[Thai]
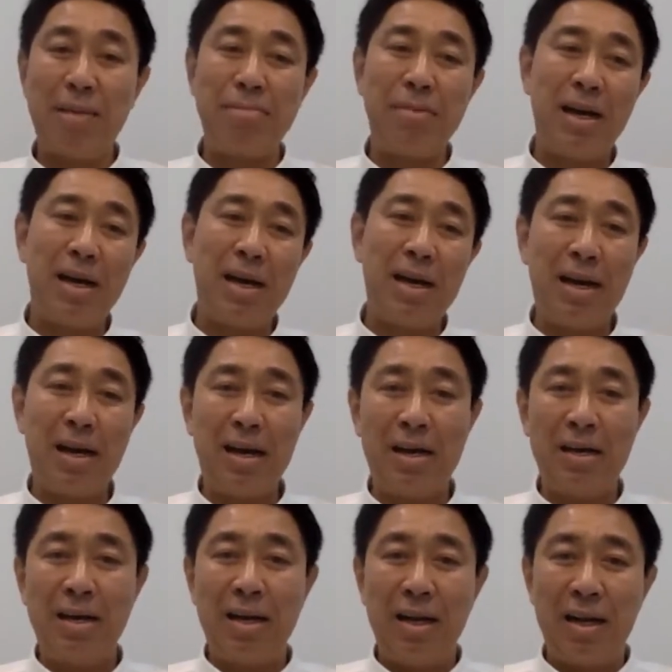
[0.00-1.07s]
กับ
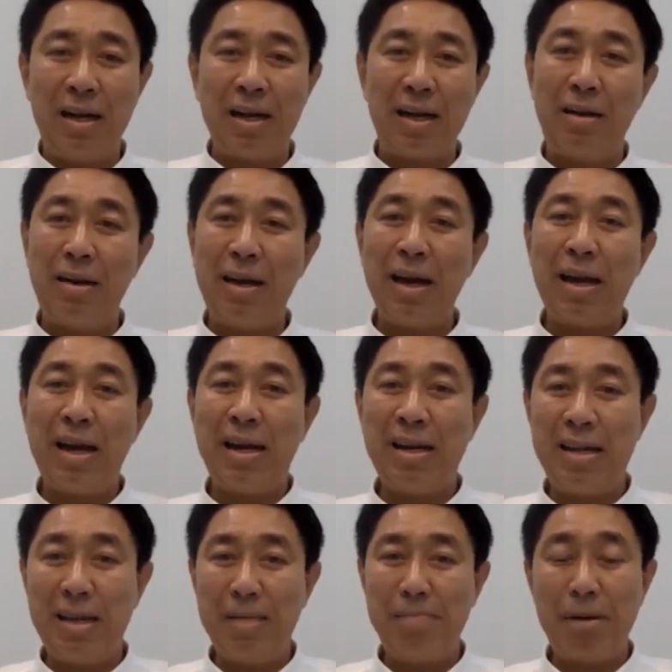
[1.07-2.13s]
เขาเรียกอะไร
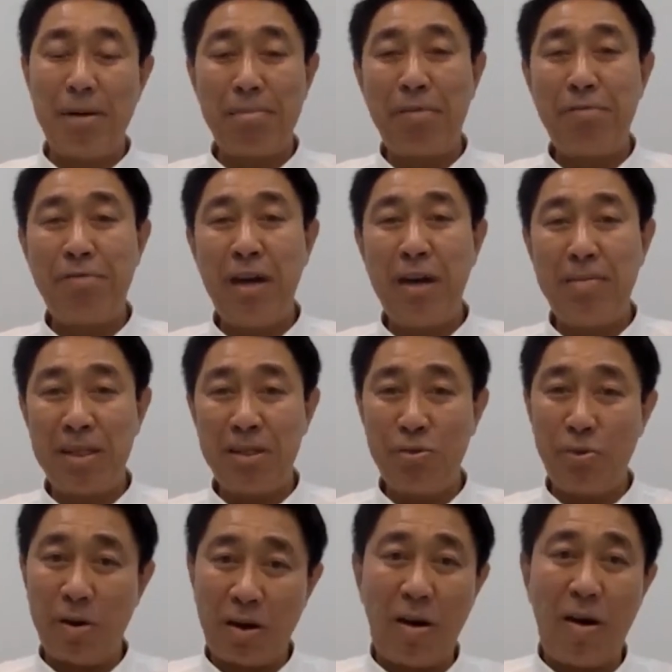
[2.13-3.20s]
ดี เป็นบัฟเฟอร์เป็นตั
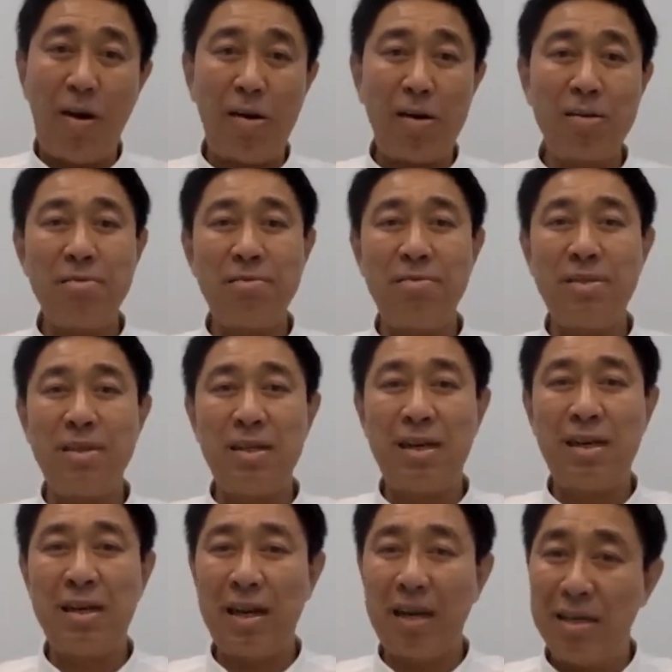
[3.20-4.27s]
วกรอง
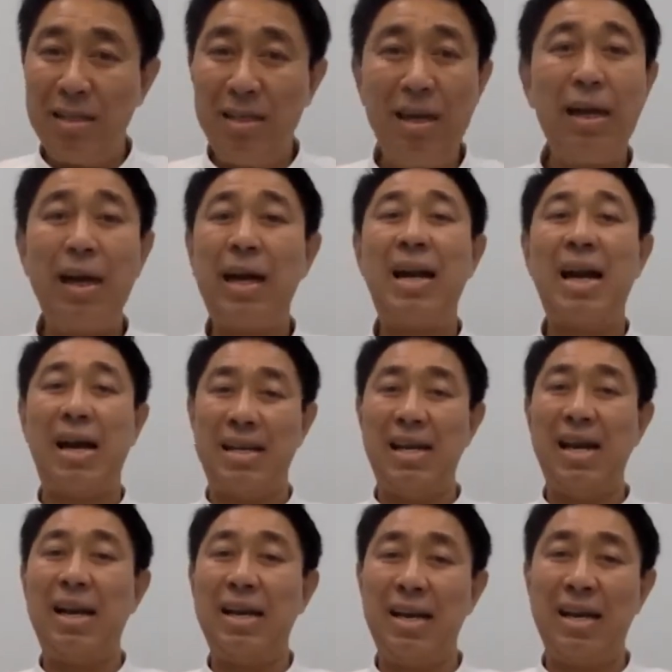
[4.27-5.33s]
เครื่องขนาดให
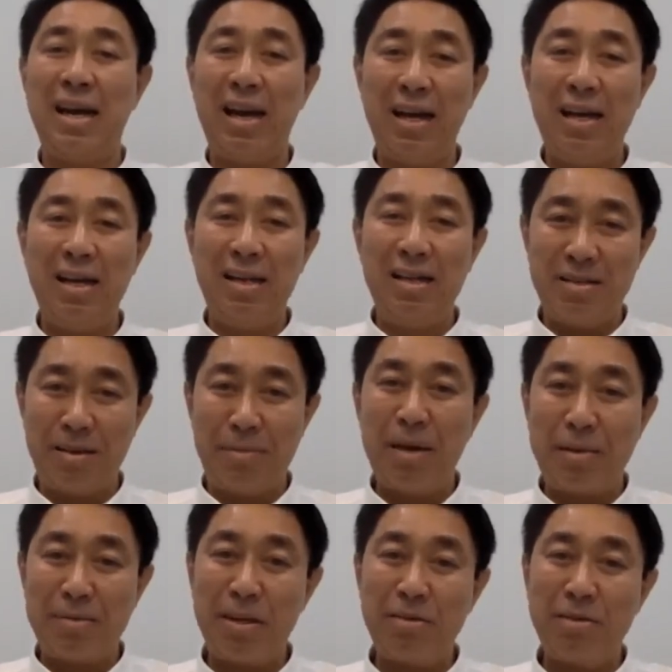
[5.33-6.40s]
ญ่เลยฮะสำหรั
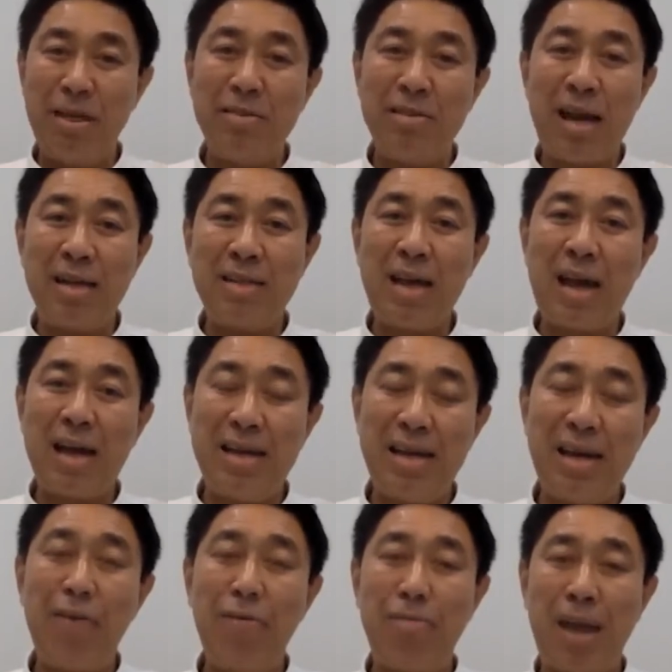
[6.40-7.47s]
บนักท่องเที่ยวต่างชาติที่
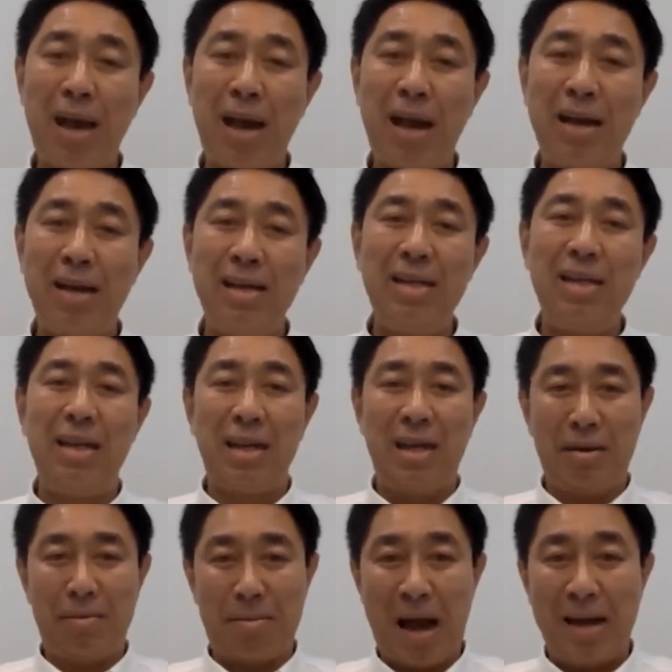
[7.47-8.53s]
เข้ามา
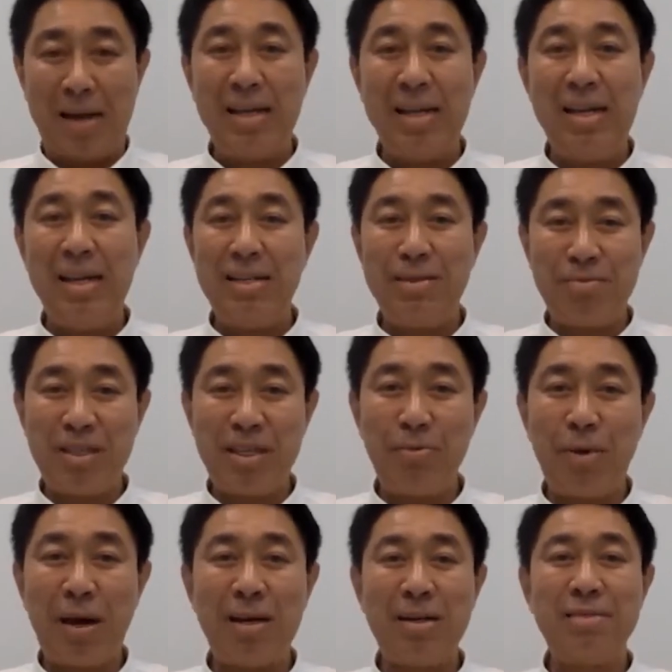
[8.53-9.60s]
ผ่านที่นี่14
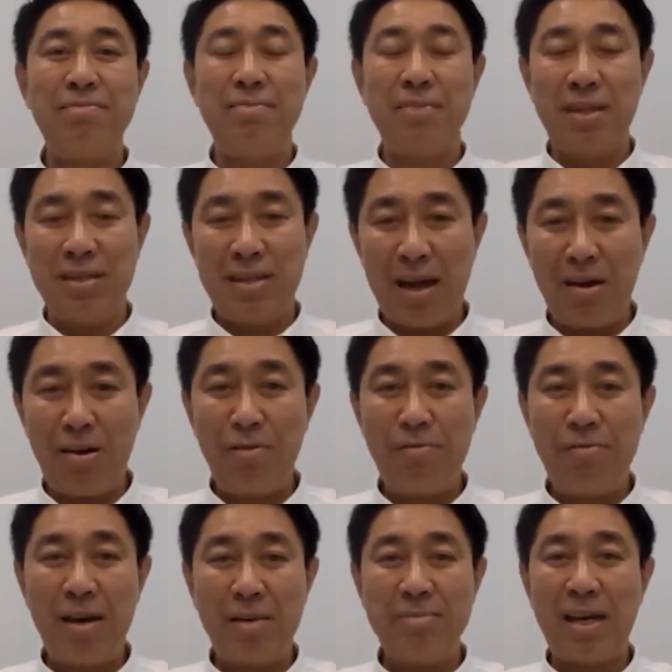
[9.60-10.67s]
วัน ถ้าคอน
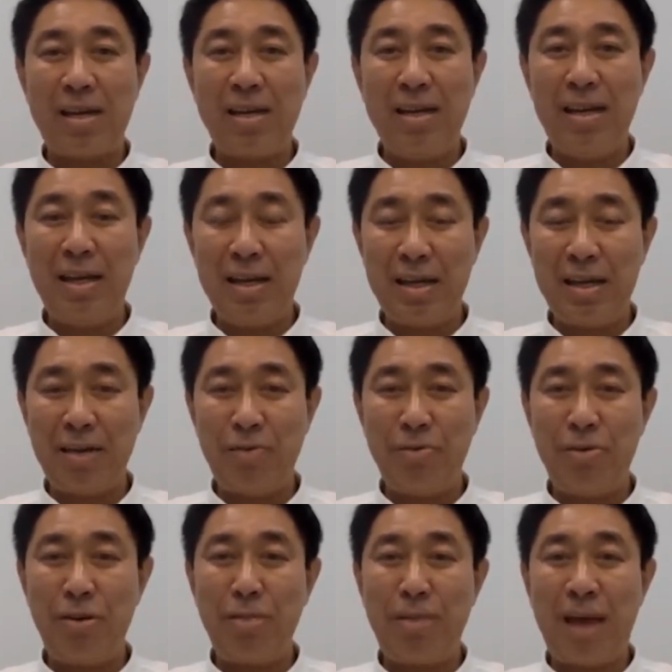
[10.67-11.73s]
เฟิร์มจากที่นี่คุณ
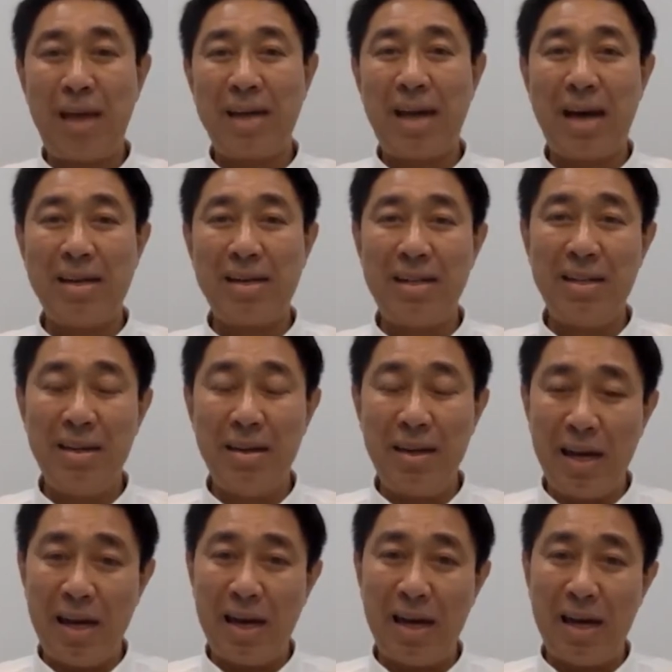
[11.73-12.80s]
ต้องผ่านการ
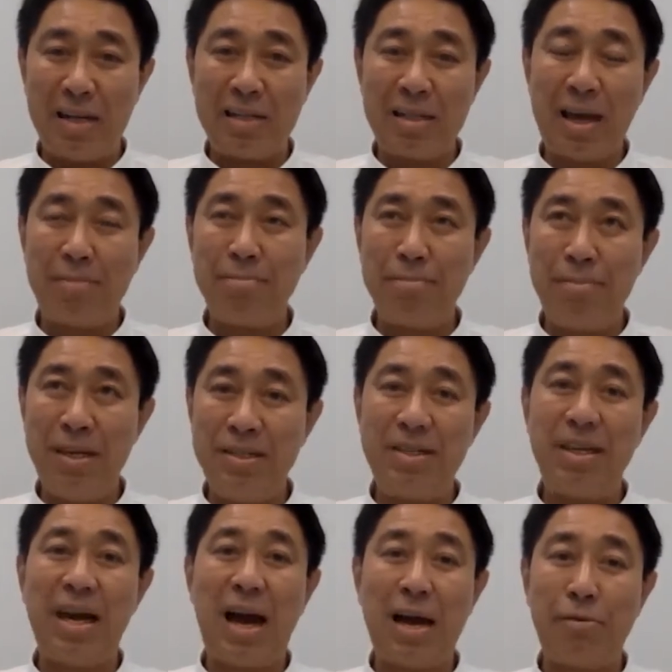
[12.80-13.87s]
ทำ
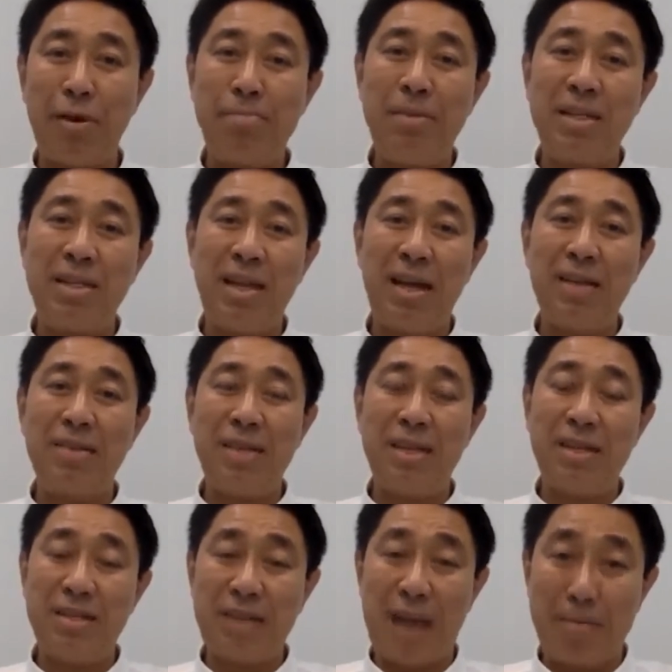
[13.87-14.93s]
PCR rapid test
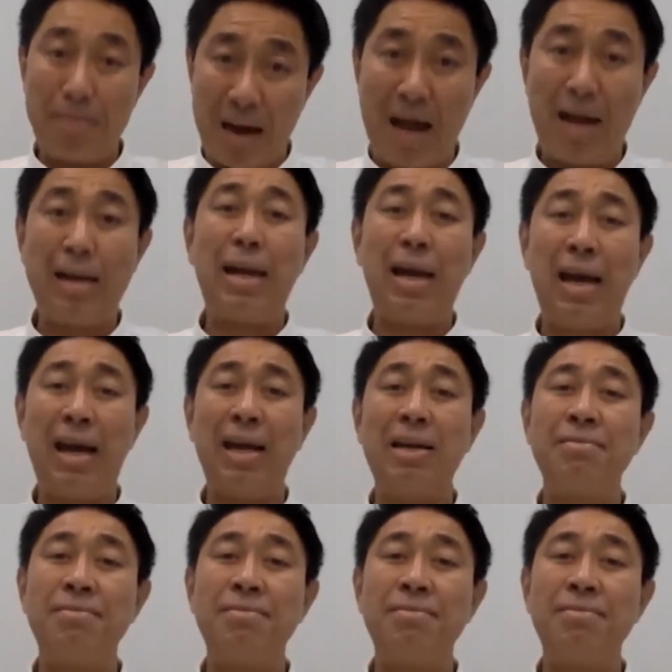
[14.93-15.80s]
สามครั้งนะฮะ